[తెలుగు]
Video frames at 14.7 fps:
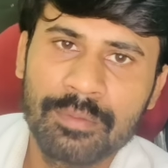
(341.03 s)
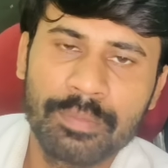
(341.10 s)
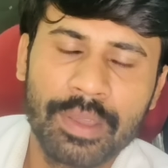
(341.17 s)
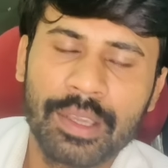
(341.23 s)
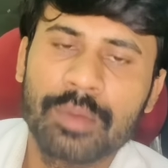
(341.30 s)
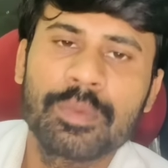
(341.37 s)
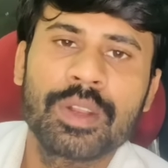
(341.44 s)

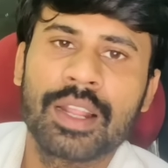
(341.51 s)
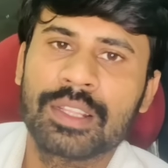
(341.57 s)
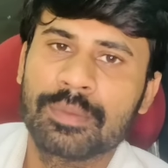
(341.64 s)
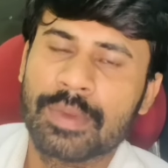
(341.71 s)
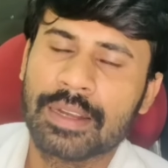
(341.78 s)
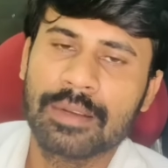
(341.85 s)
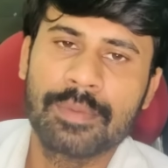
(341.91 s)
పైగా మీరు
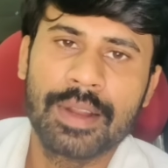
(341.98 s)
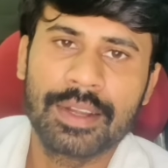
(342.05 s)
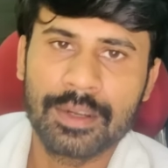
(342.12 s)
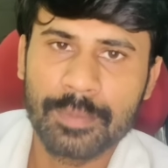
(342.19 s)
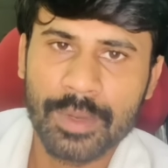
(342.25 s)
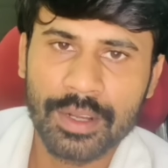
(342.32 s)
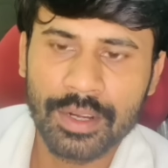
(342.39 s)
అతి మాటలు
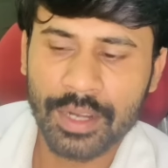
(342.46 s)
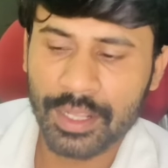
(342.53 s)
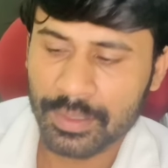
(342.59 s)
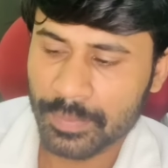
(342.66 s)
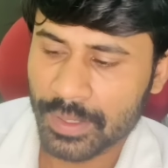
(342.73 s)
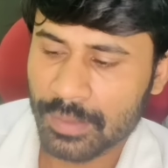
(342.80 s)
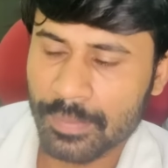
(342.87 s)
మాట్లాడమాకండి
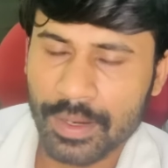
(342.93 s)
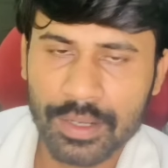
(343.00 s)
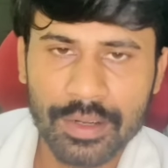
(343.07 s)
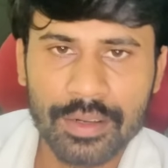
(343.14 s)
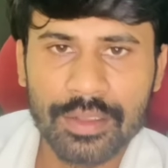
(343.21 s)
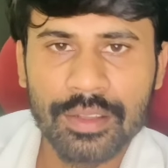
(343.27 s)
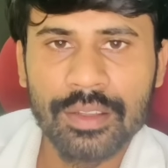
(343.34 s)
అతి మాటలు
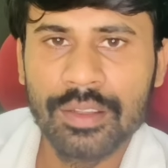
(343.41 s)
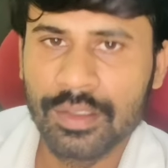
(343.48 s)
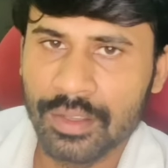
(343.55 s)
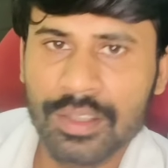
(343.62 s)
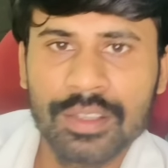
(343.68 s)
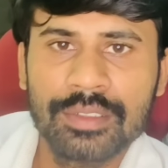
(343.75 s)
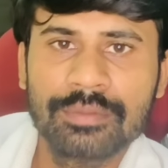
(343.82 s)
మాట్లాడితే
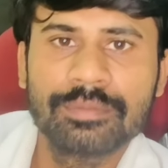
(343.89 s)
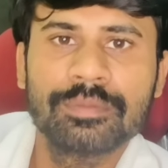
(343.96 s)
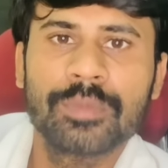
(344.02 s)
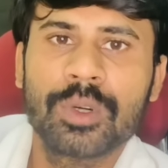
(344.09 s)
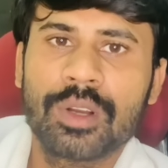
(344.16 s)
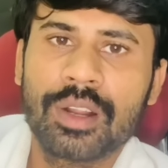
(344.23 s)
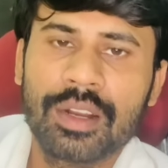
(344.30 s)

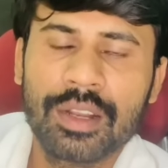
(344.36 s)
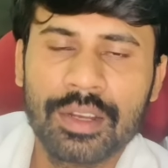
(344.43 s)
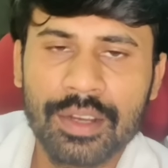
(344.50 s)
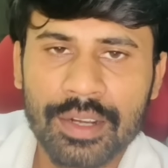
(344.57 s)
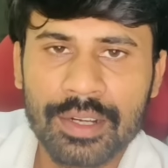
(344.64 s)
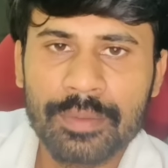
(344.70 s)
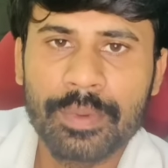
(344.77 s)
బోరుగడ్డ
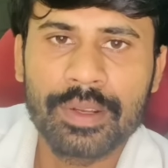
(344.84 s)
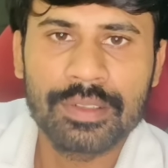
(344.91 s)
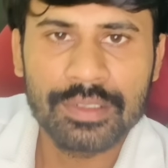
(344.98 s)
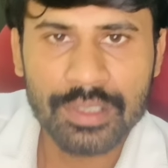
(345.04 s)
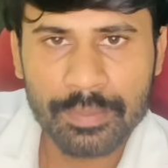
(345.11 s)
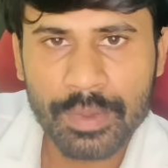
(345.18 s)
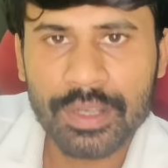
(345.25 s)
నిలగడి
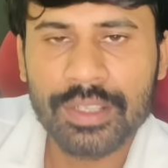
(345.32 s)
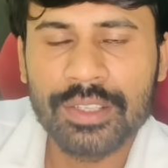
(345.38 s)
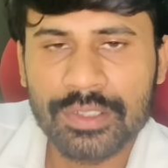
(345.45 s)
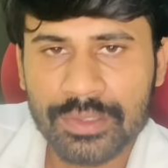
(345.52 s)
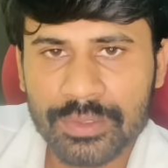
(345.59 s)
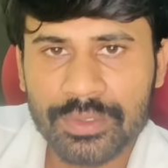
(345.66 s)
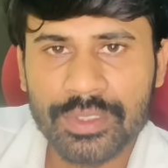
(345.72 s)
పరిస్థితి మనకి
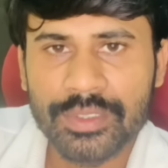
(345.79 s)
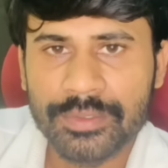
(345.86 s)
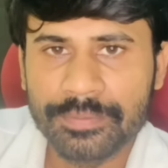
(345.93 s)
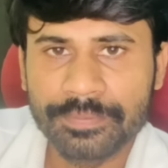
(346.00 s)
ఎదురవుద్ది